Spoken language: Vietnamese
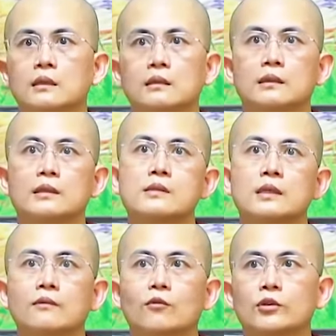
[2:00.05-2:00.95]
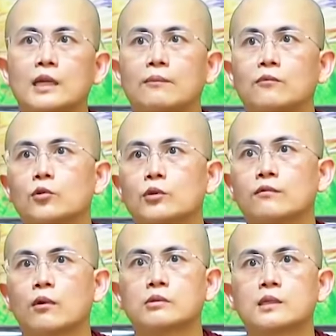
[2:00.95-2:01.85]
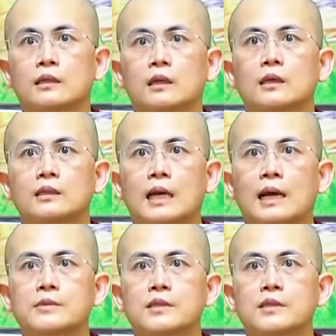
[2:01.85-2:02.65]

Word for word: khởi lên si vô tàm vô quý phóng dật tham